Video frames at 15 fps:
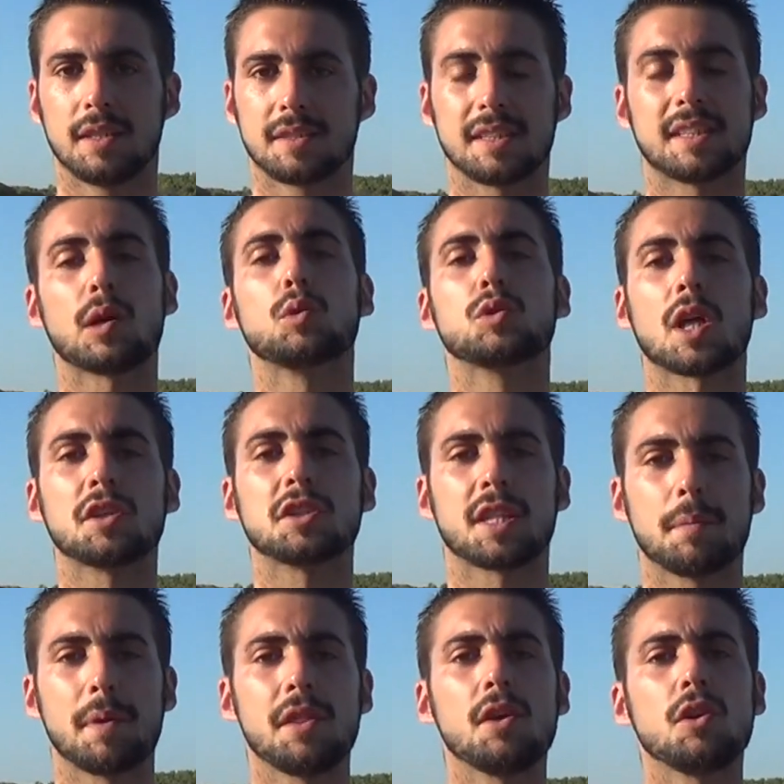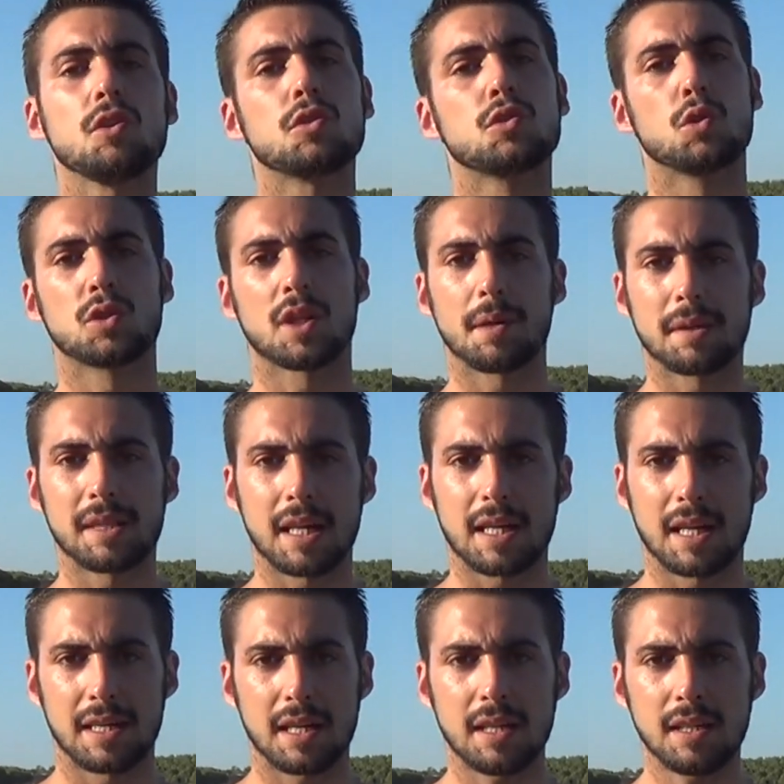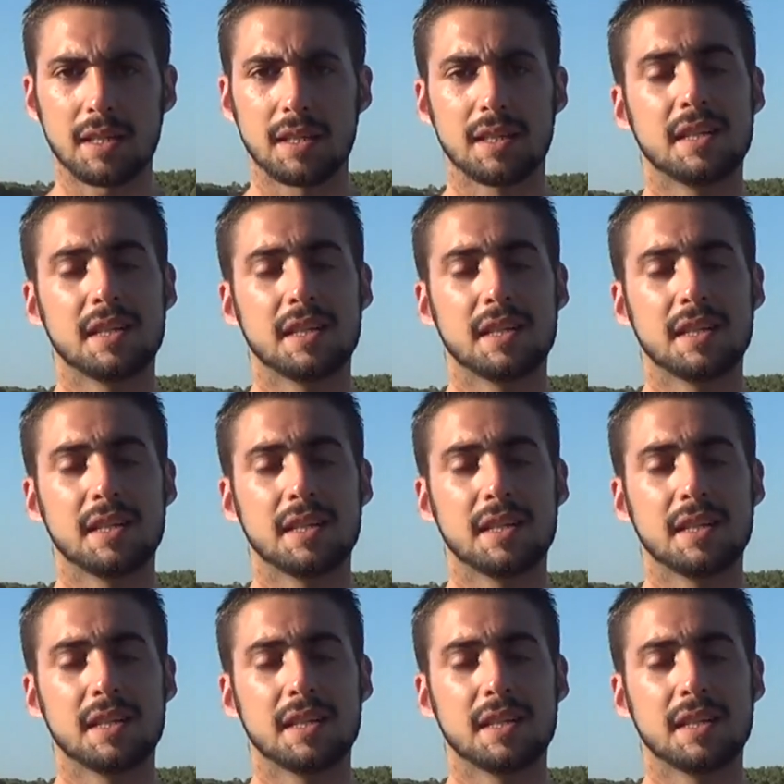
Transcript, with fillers: Si te ha gustado este vídeo, suscríbete al canal,